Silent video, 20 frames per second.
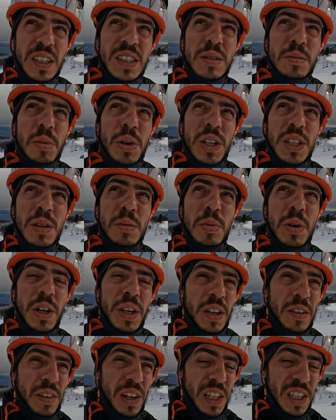che ci porta
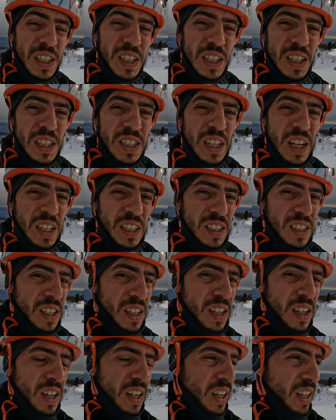poi a Van delle Sasse
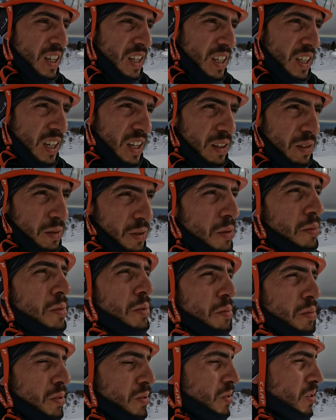che è
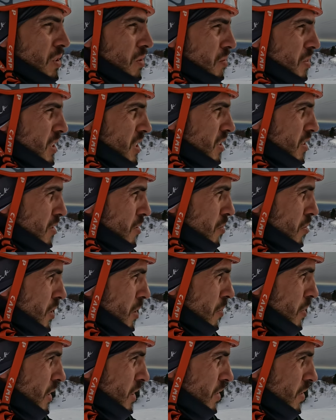l'ultimo punto come dicevo
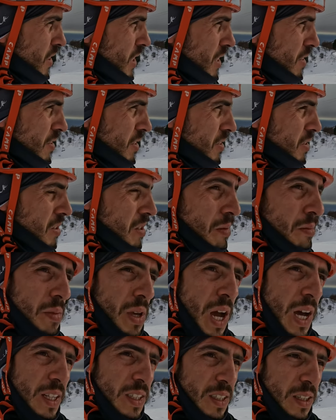prima dove arrivano gli
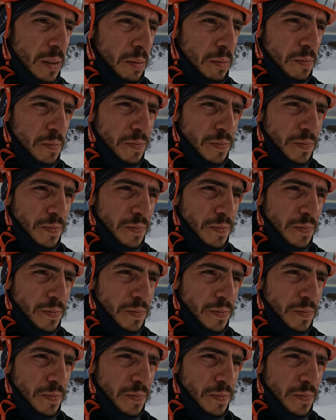impianti